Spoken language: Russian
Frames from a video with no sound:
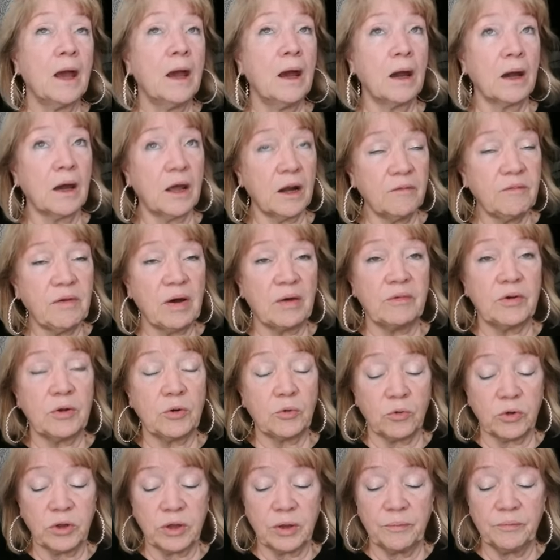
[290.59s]
Кровавые
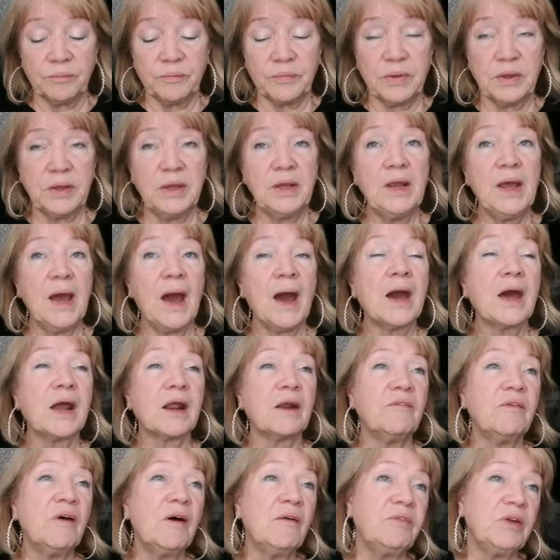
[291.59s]
руки. Или
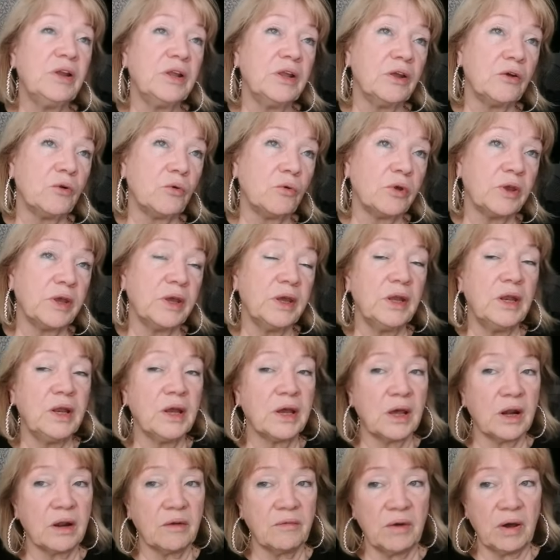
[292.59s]
окровавленные руки, или
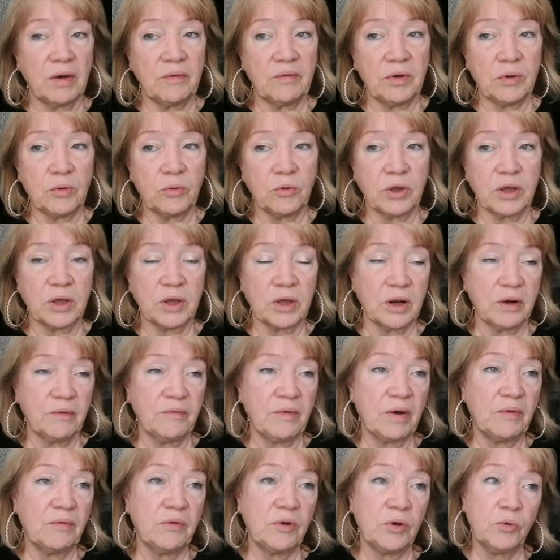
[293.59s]
кровавые руки.
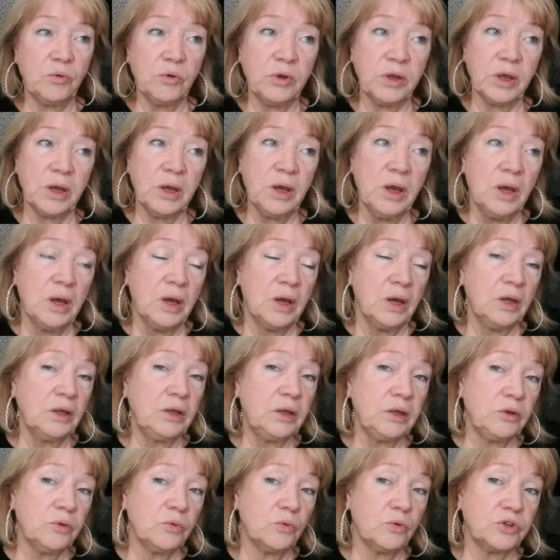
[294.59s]
Кровавые руки – это
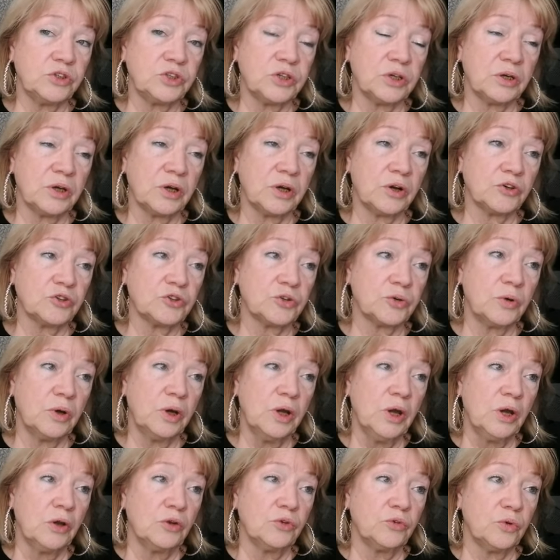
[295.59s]
не очень хорошо.
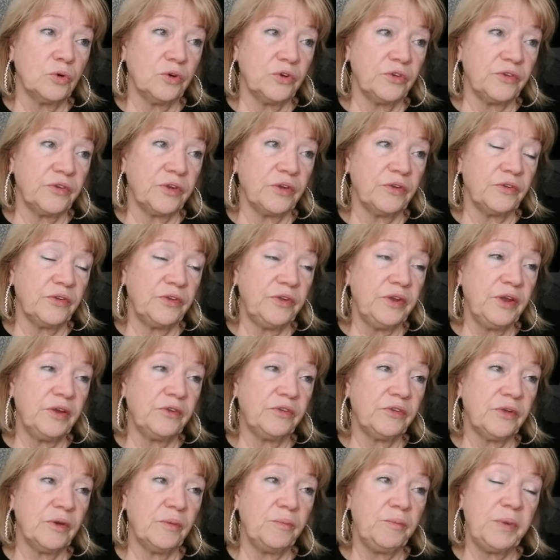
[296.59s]
То есть
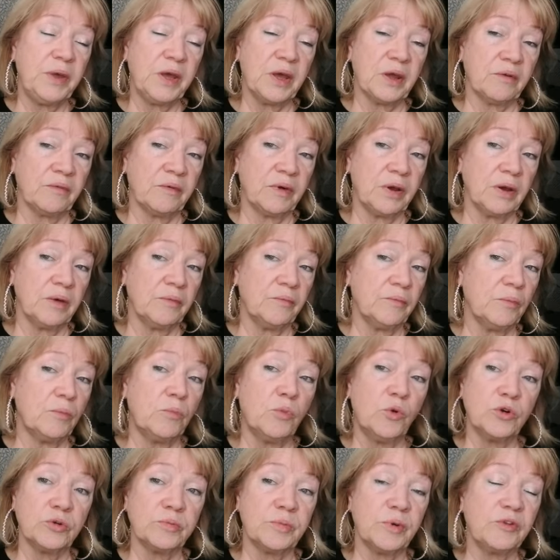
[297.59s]
здесь первое,
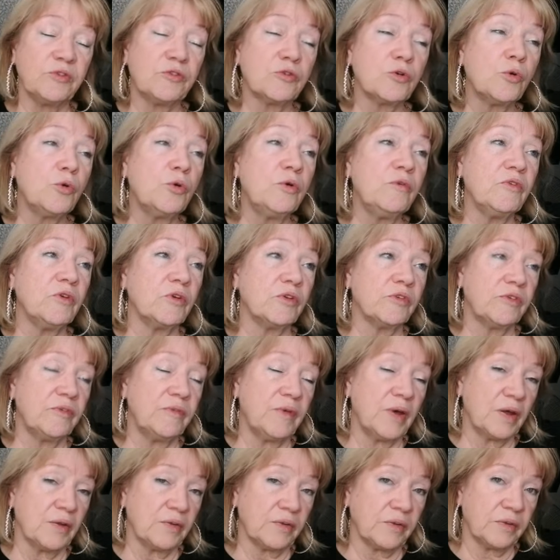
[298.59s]
может быть, с кровью
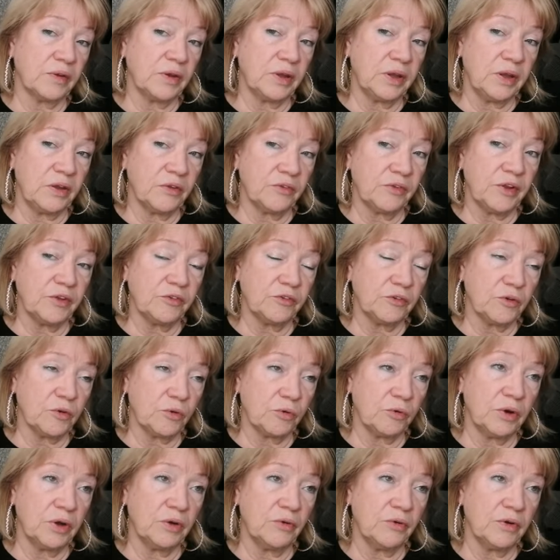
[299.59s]
связано, если с
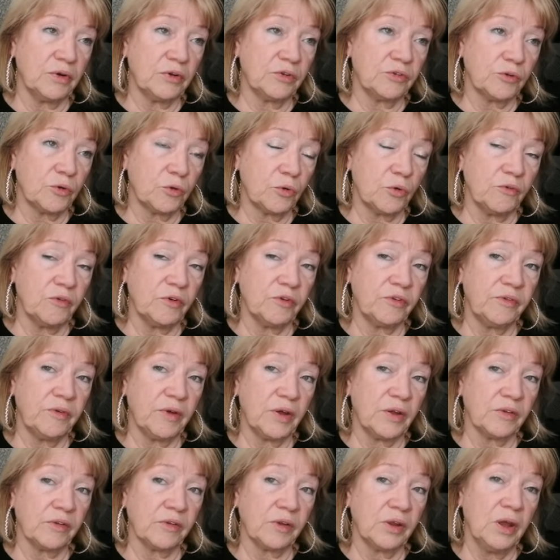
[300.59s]
кровью, с кровью
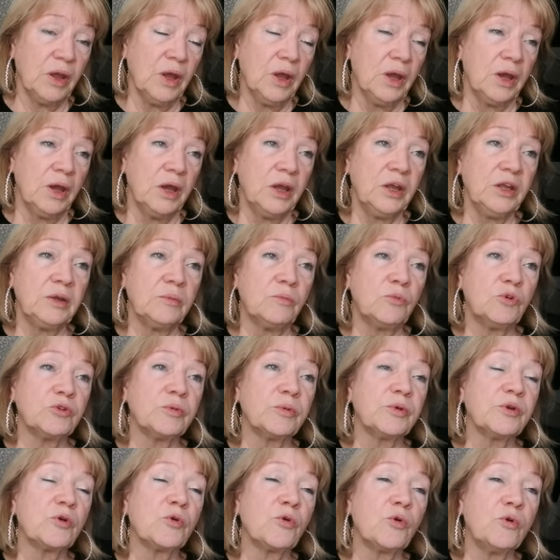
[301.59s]
связано. Это может
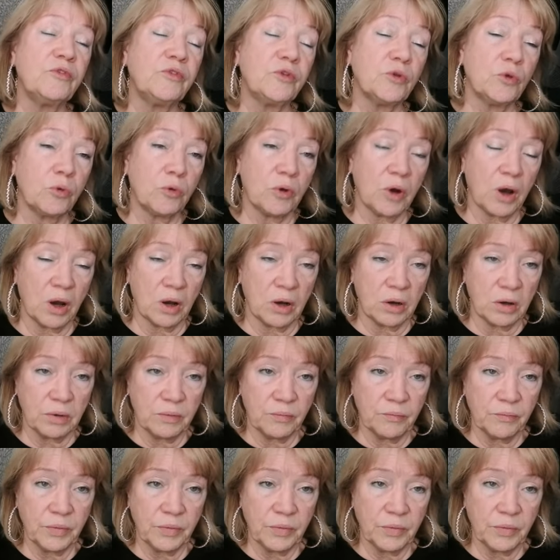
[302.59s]
быть кровь на руках.